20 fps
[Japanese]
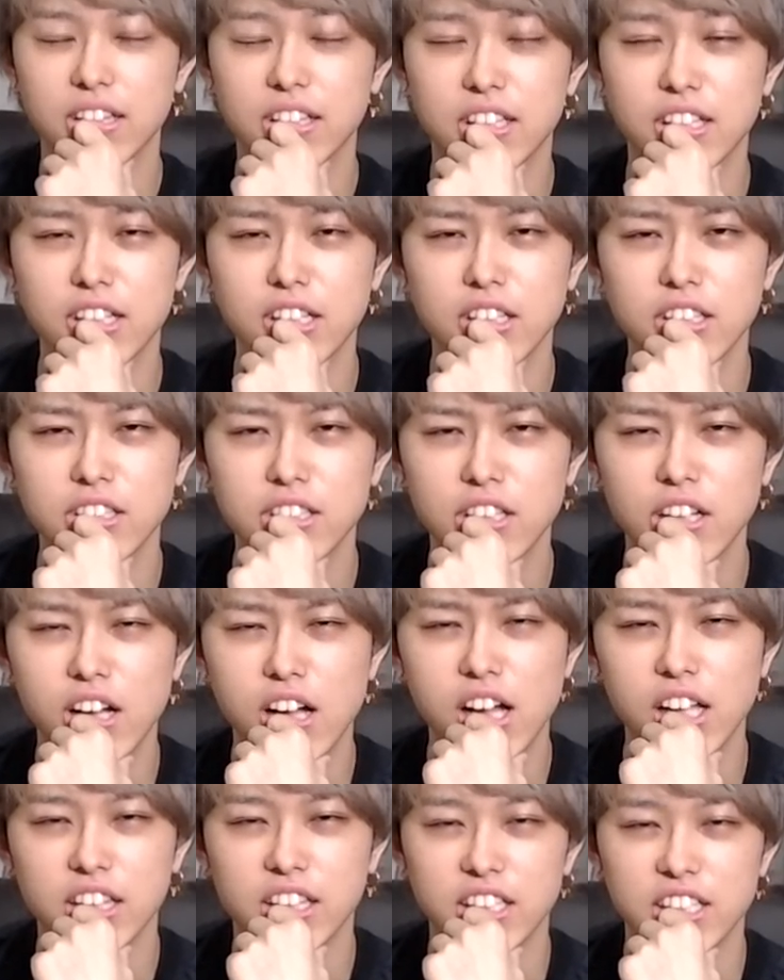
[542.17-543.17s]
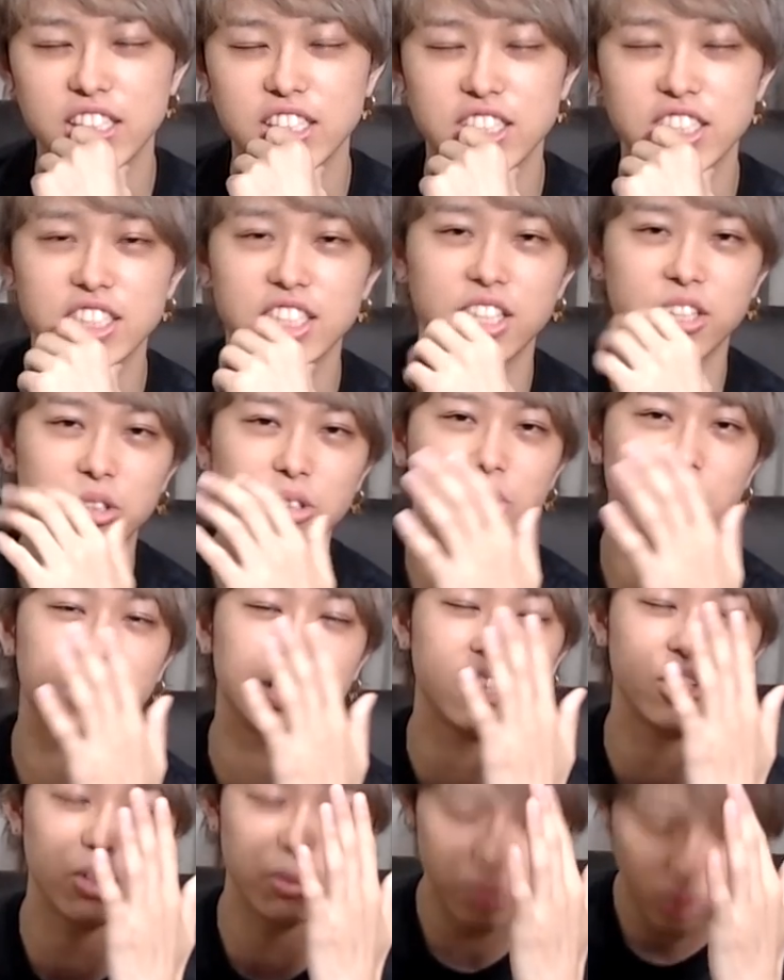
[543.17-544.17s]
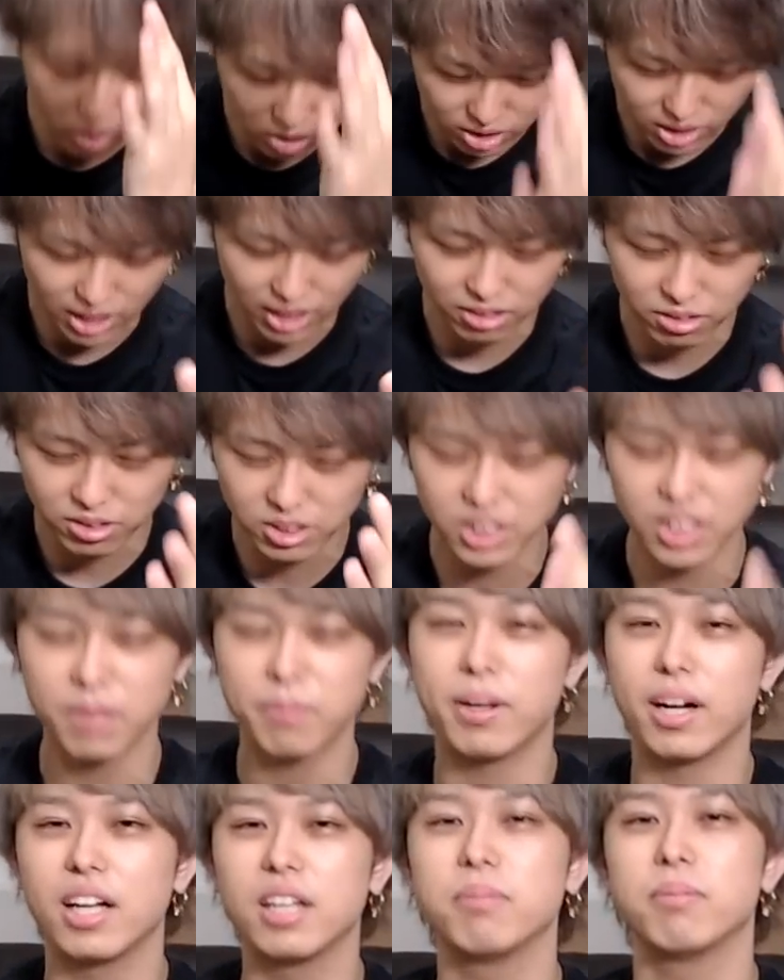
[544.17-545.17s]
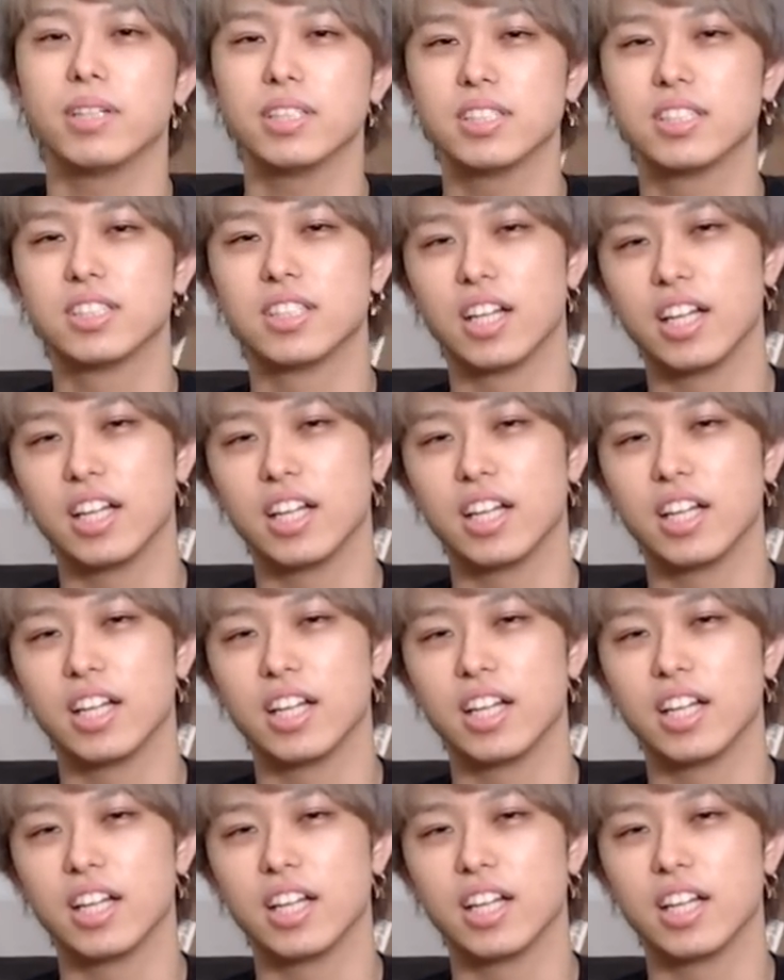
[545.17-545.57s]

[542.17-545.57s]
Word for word: てんなーっていちねんごとかに思う可能性もあります。